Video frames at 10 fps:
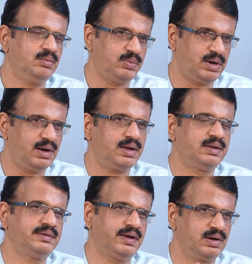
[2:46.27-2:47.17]
మరి అలాగే
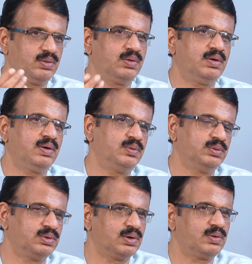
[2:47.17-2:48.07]
జగన్ కూడా వాళ్ళ
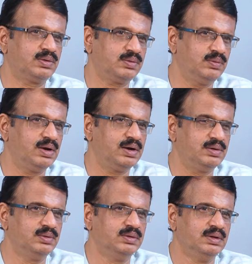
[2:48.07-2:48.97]
కూతుర్ల కోసం వెళ్ళాడు